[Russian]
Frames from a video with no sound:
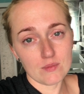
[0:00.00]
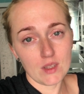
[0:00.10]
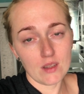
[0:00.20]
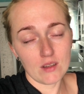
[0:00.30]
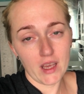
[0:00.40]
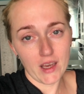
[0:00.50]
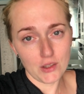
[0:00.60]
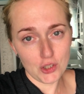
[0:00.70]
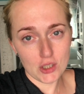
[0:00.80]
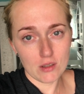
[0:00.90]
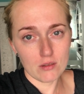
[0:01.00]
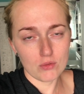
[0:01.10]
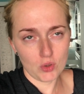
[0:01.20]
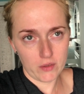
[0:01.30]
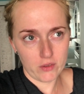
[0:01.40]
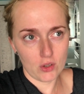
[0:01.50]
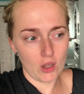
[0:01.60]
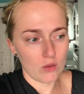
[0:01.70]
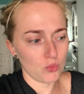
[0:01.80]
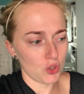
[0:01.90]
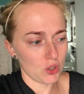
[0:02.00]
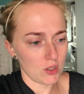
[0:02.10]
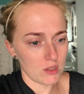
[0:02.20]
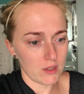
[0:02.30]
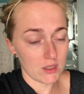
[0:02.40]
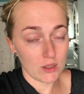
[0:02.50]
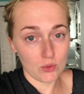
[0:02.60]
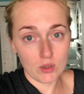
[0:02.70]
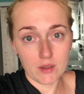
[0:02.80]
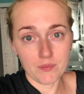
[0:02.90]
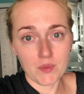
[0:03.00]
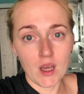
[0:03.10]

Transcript: нянечка, ну, наверное, так можно назвать, которая